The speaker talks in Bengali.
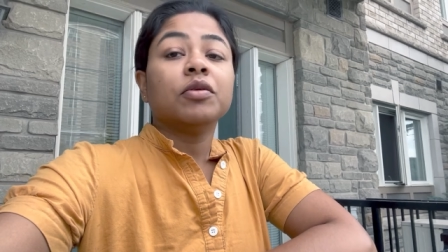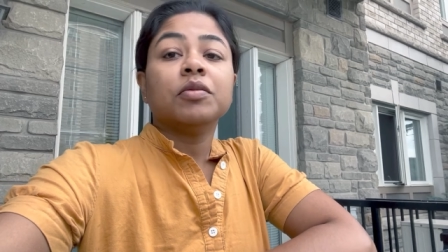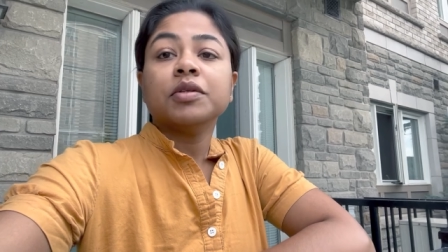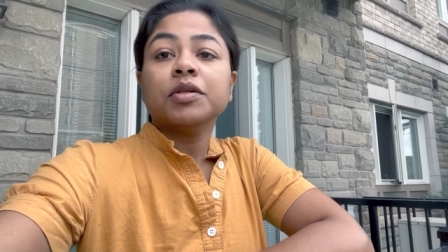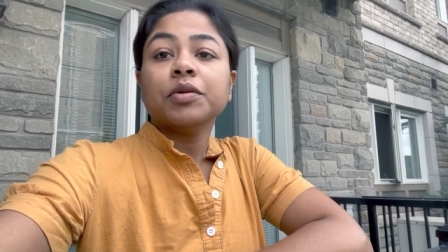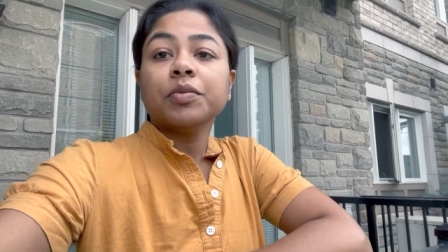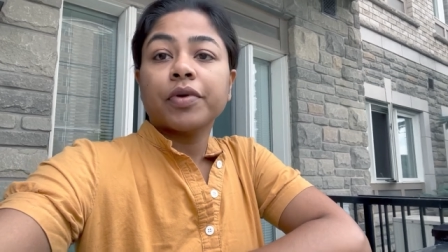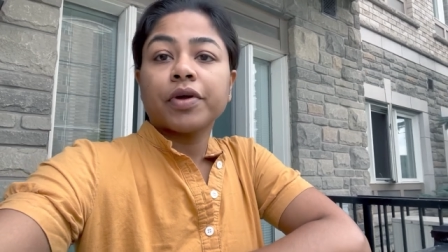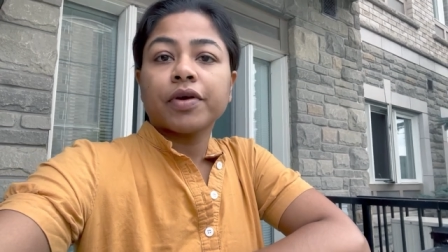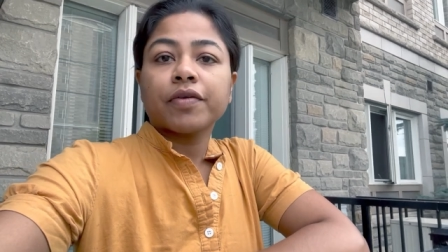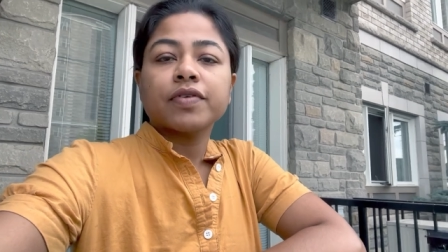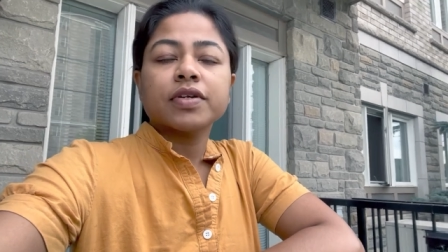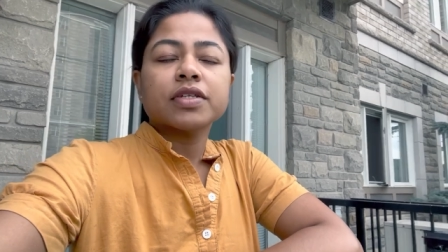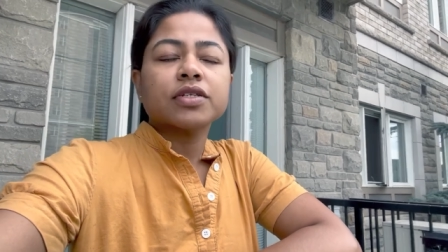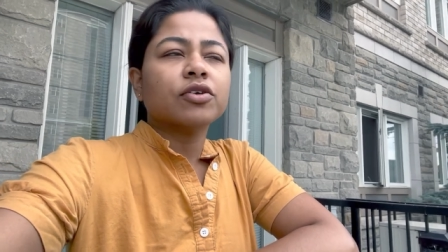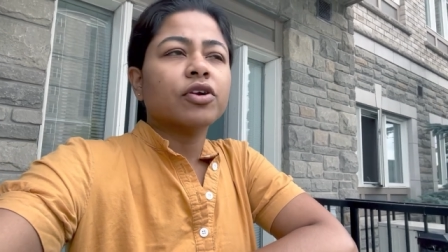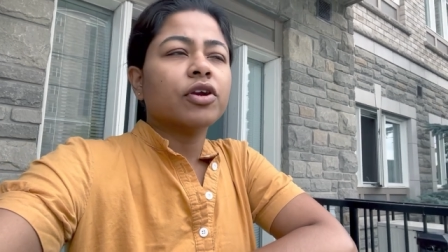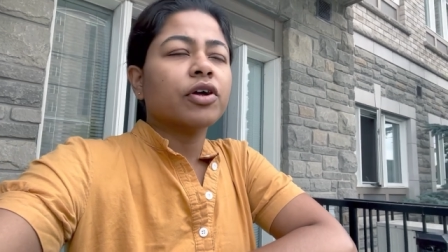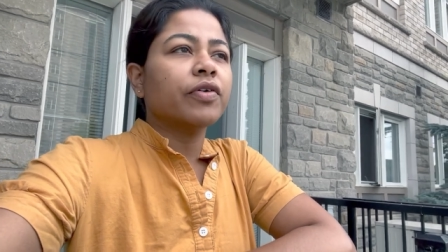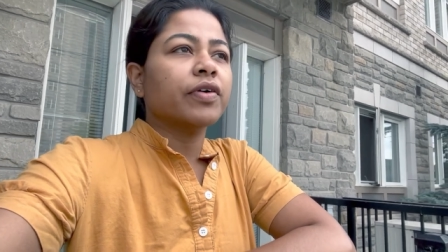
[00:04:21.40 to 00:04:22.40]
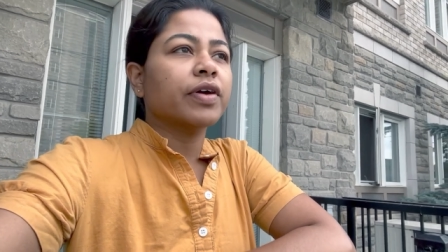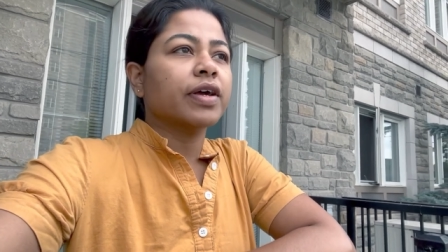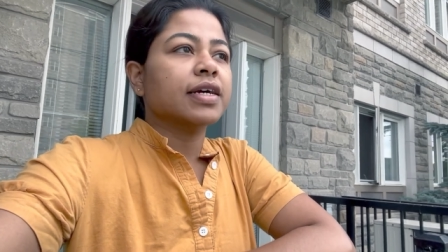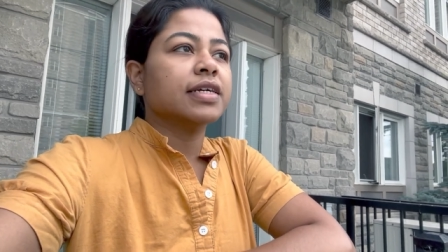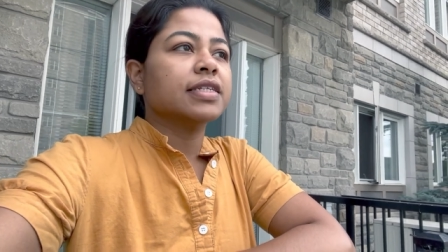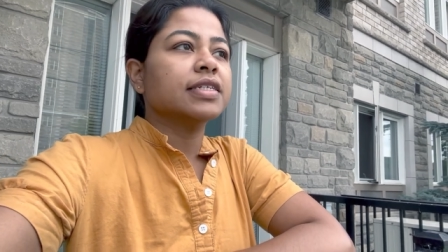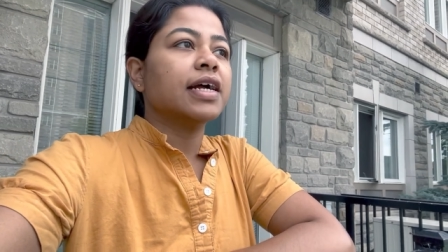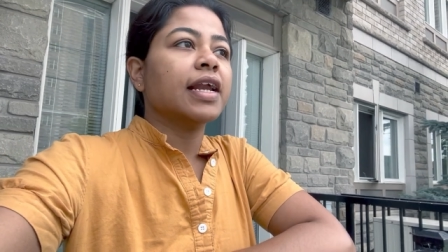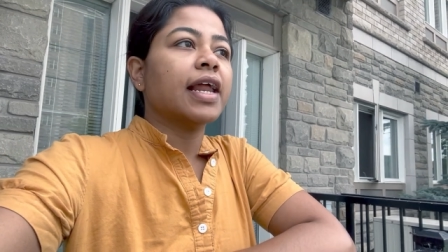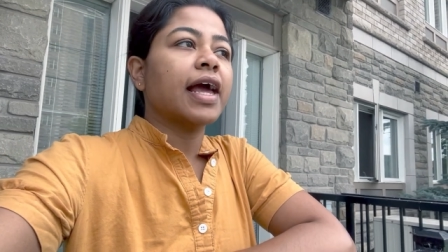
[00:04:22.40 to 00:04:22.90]
মধ্যে ব্রেকফাস্ট করা হয়ে
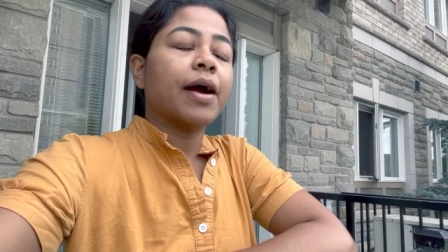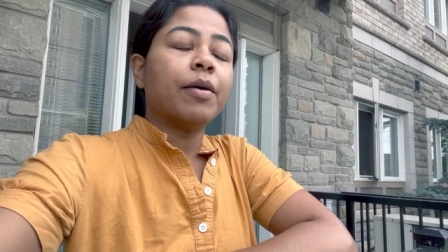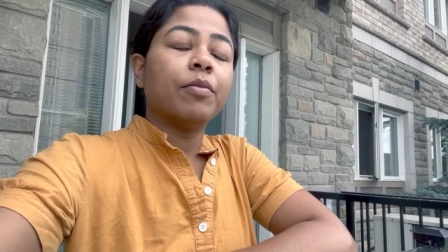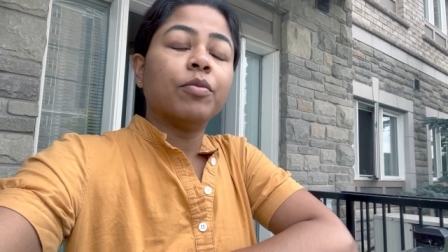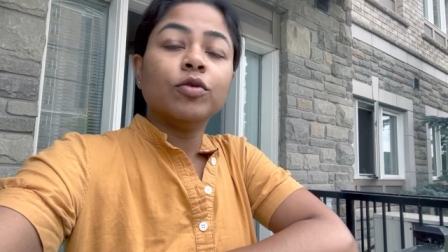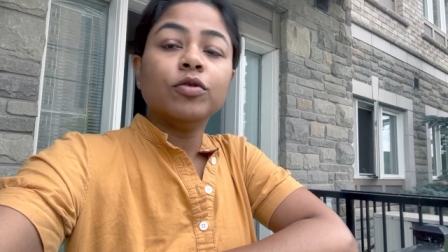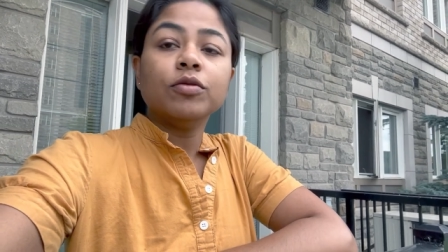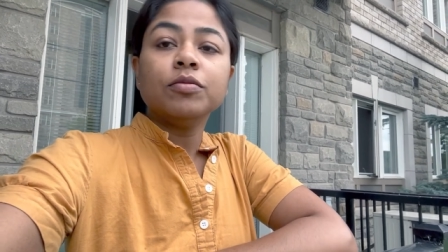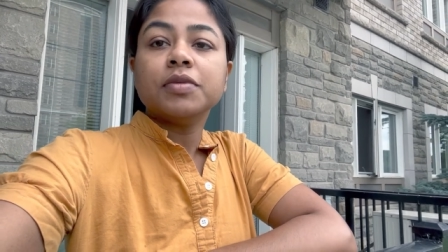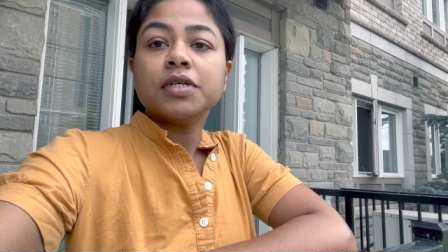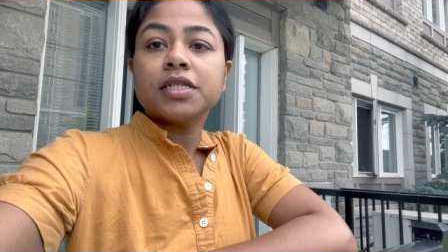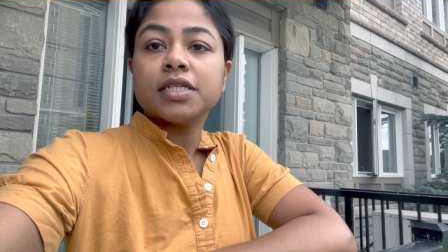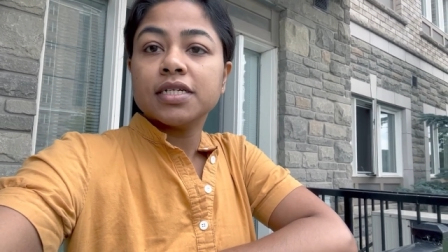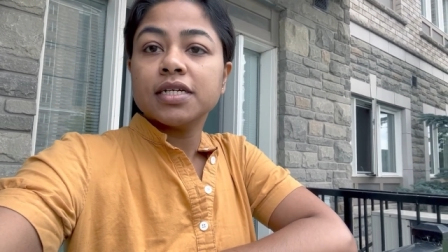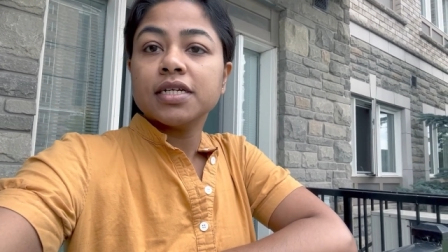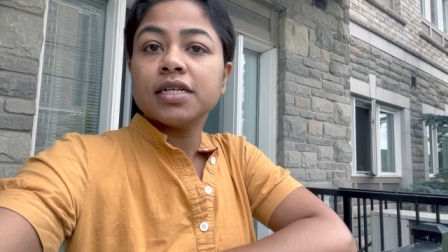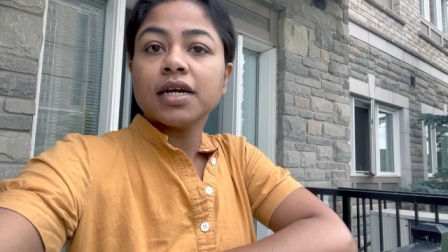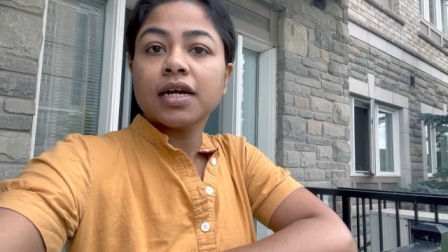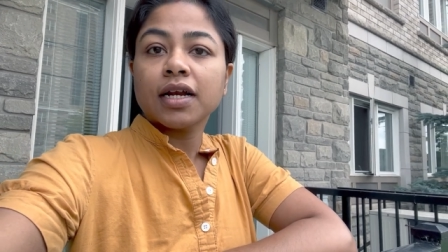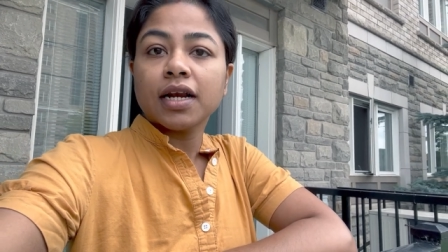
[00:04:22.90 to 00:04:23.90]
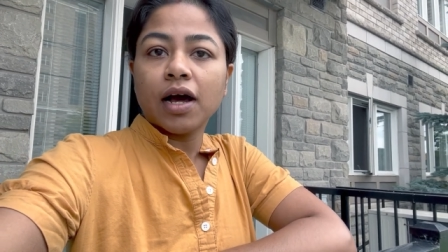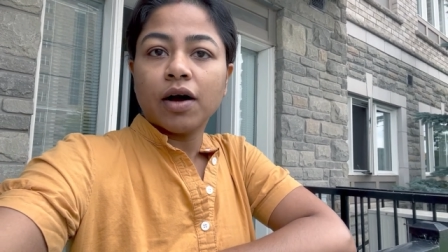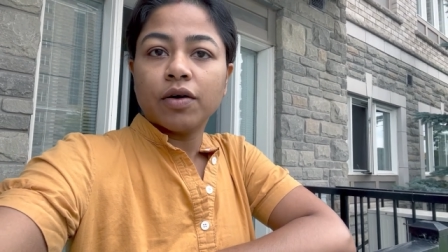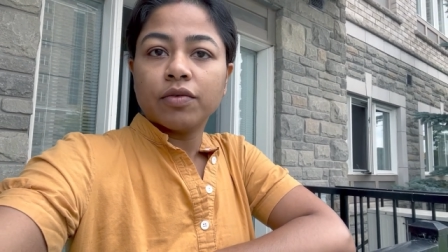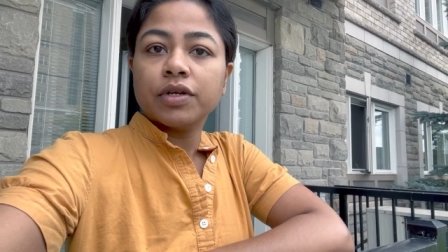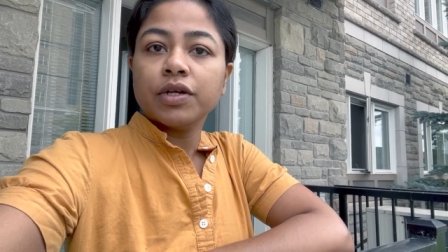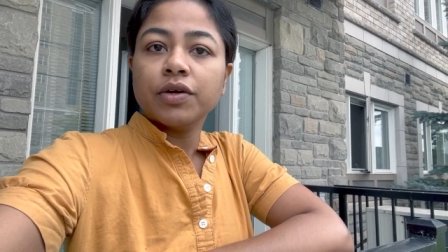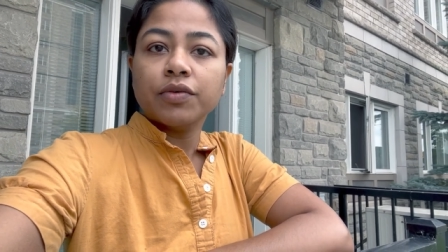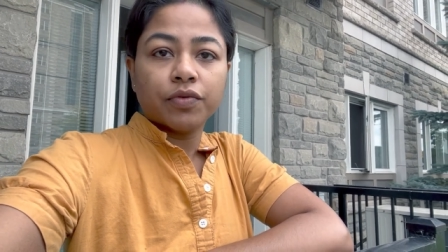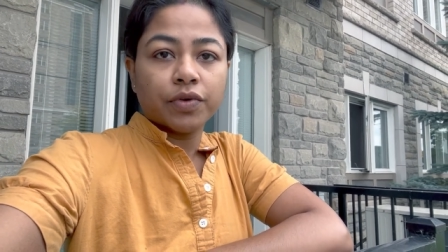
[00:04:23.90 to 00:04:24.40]
গেছে আর এমন বিচ্ছিরি
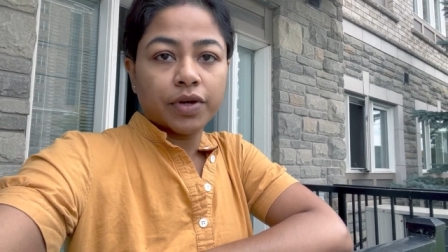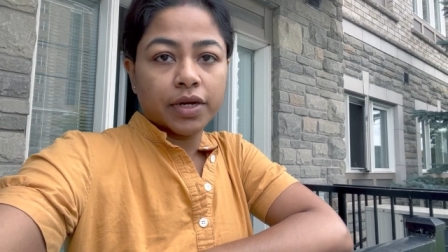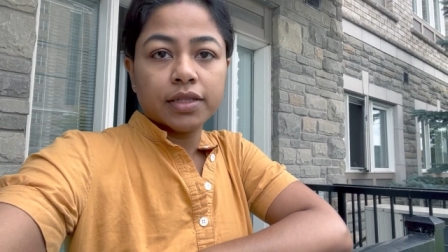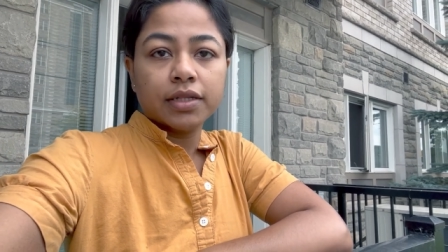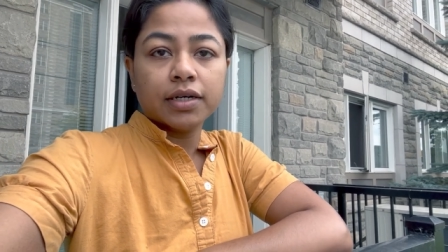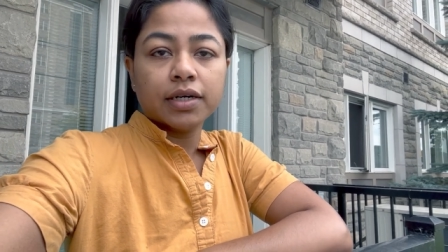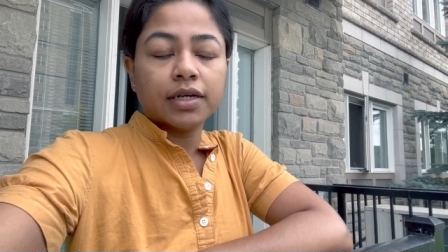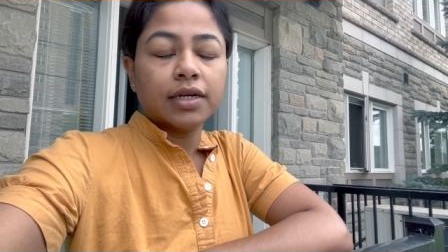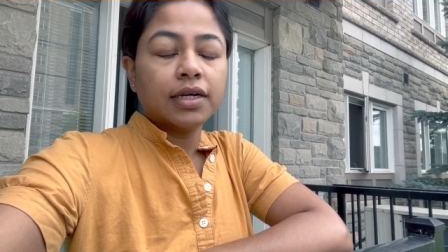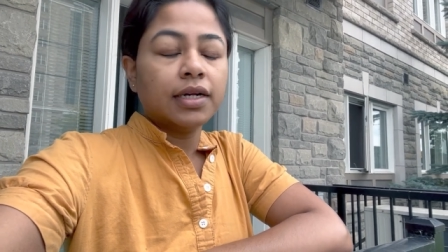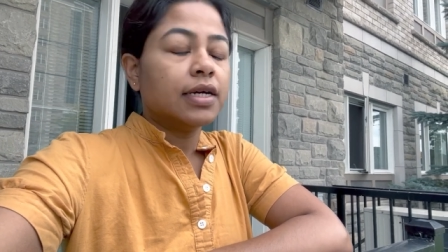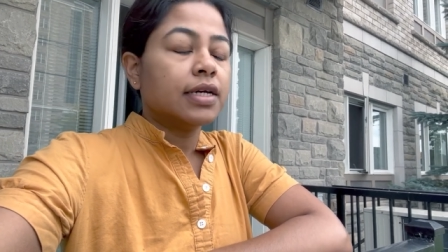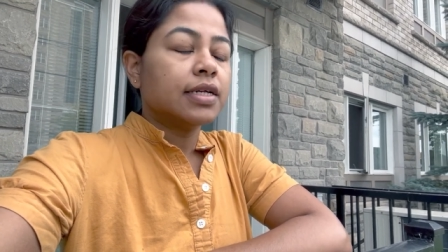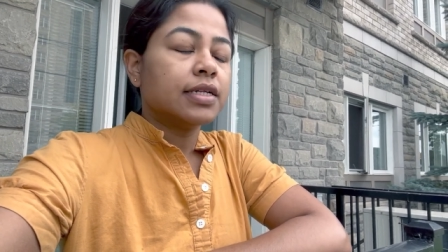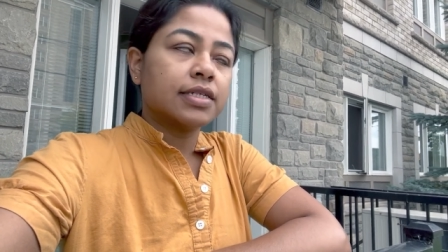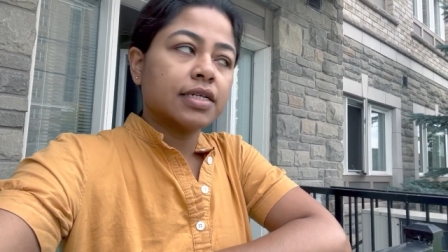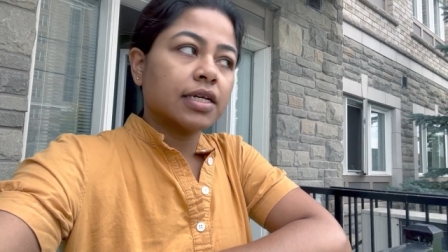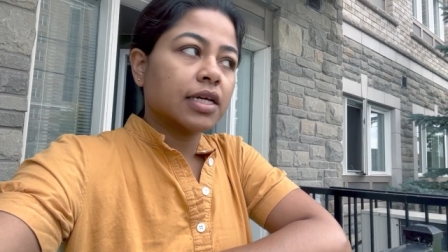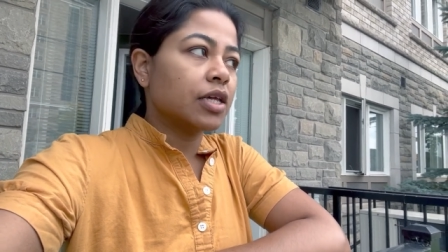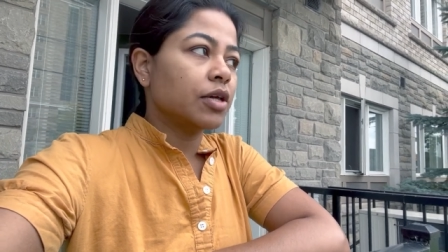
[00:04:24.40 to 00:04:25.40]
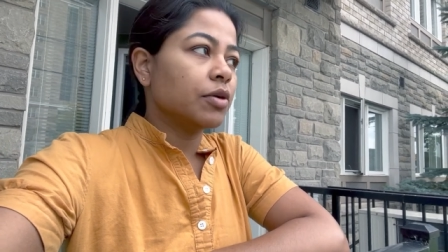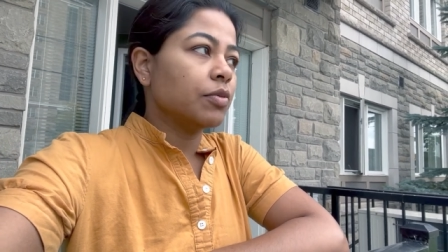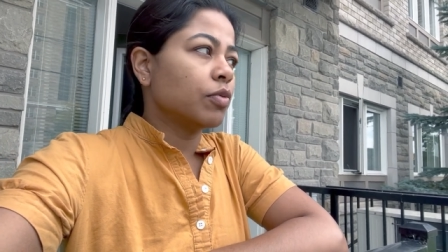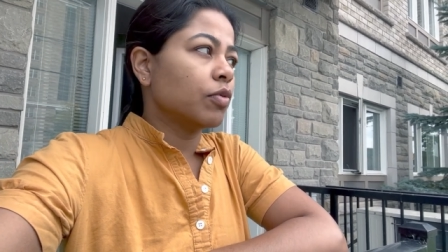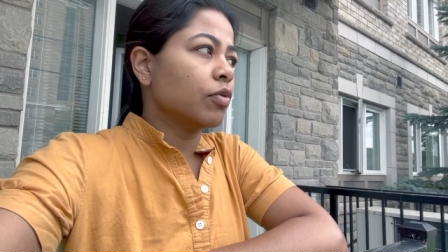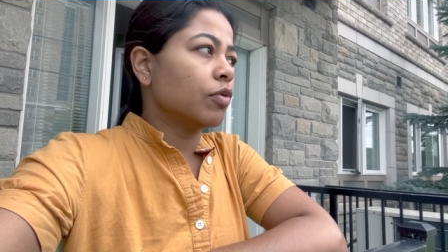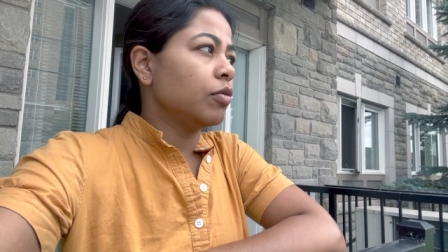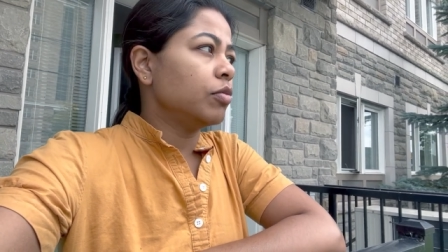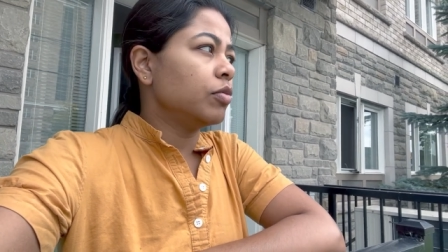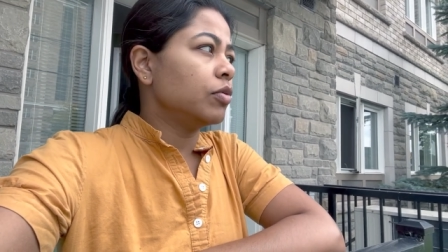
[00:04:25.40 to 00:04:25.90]
ক্লাউডি ওয়েদার যে কি
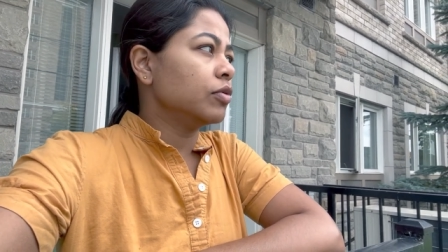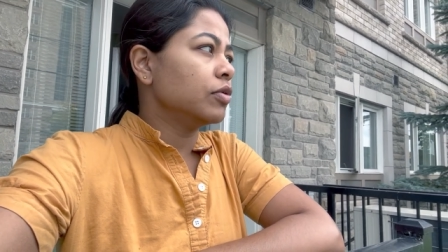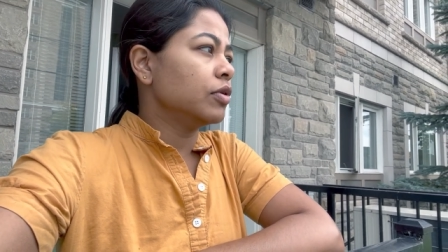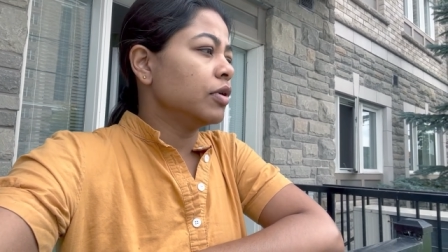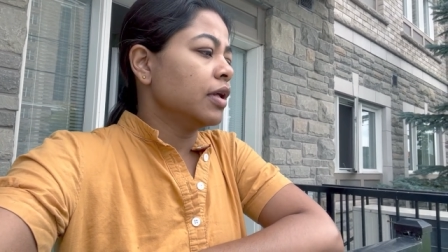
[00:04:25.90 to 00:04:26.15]
বলবো